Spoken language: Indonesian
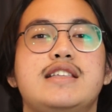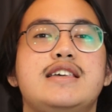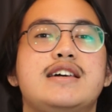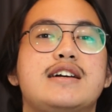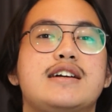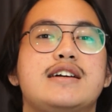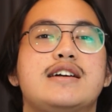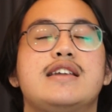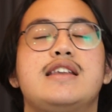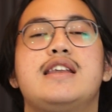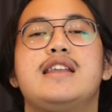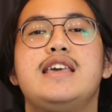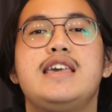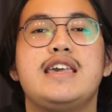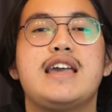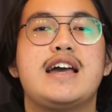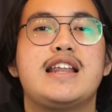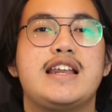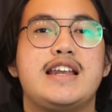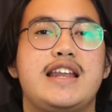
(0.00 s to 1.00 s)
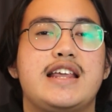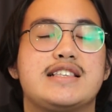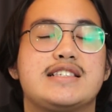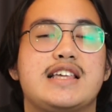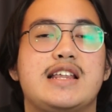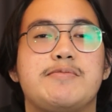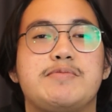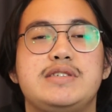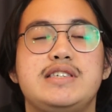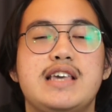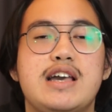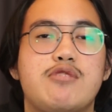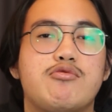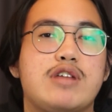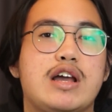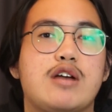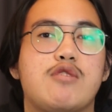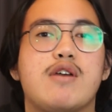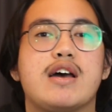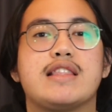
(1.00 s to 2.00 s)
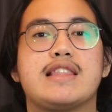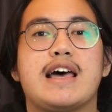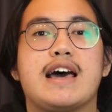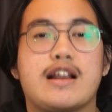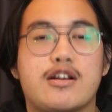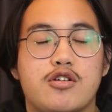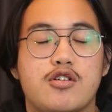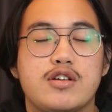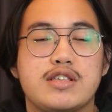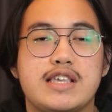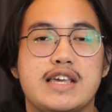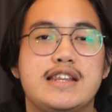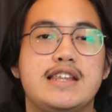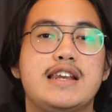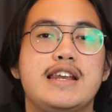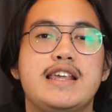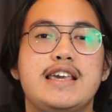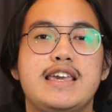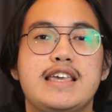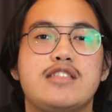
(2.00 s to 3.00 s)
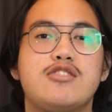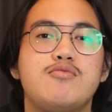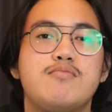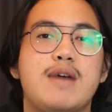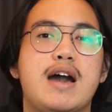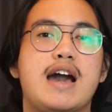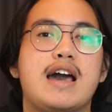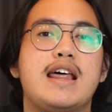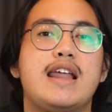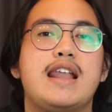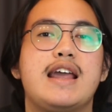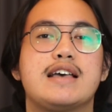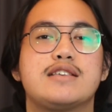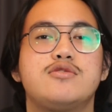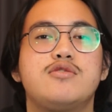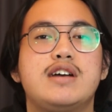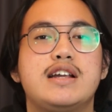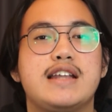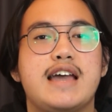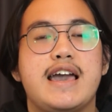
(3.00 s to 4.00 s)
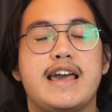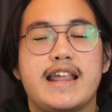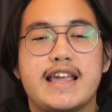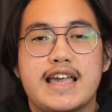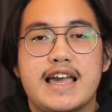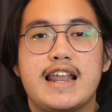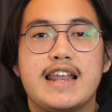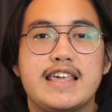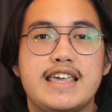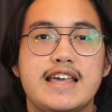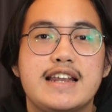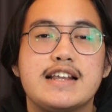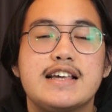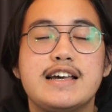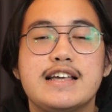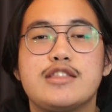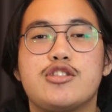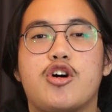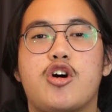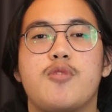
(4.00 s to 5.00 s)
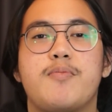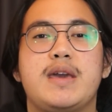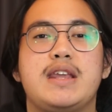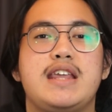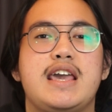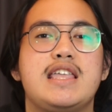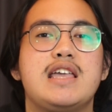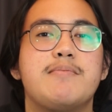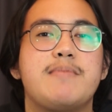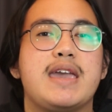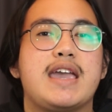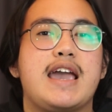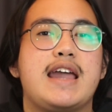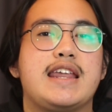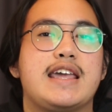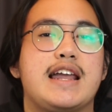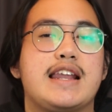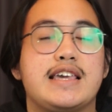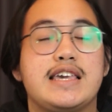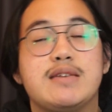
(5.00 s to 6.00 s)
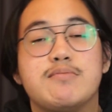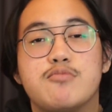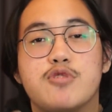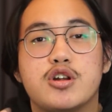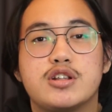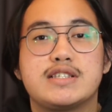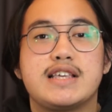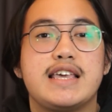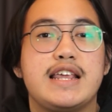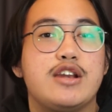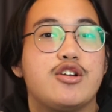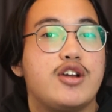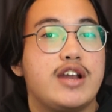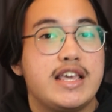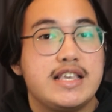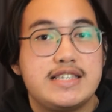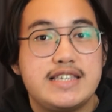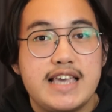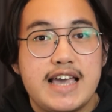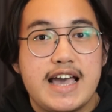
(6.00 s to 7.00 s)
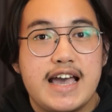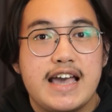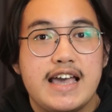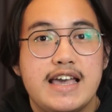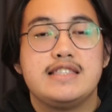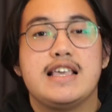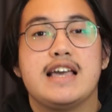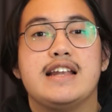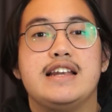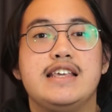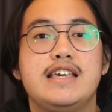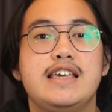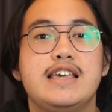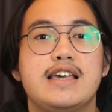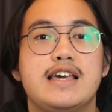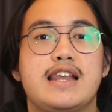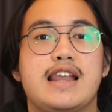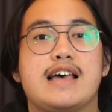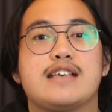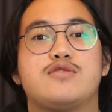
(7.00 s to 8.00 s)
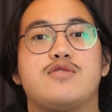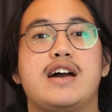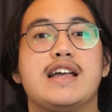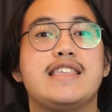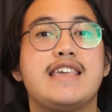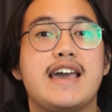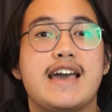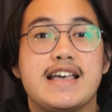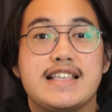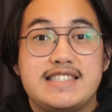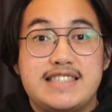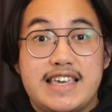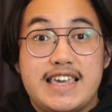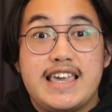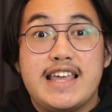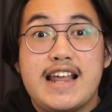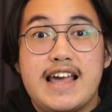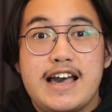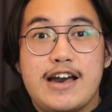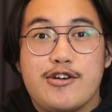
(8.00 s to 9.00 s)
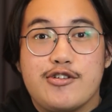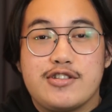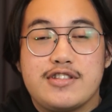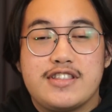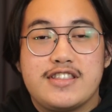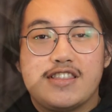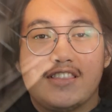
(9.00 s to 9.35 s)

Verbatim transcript: aja ke link yang ada di deskripsi yang udah gua taro. Jadi link itu bakalan langsung ngedirect kalian ke Tokopedia-nya Mechanical Keyboards Indonesia. Jadi, langsung aja check it out